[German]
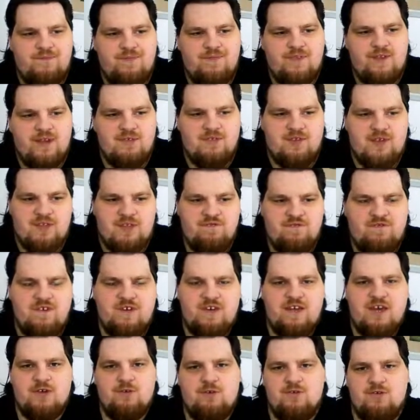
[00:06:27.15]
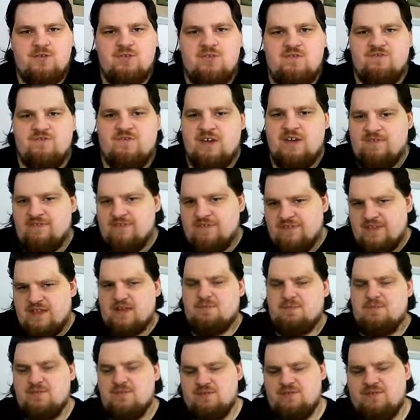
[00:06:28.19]
Das heißt, wir nähern uns, wie gesagt,
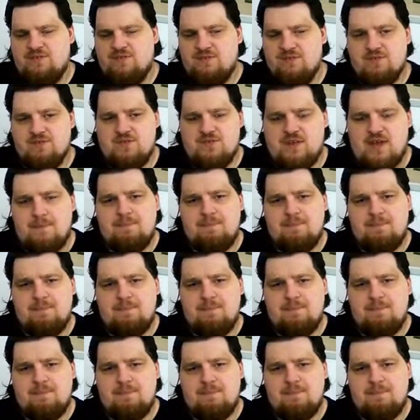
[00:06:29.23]
dieses Cap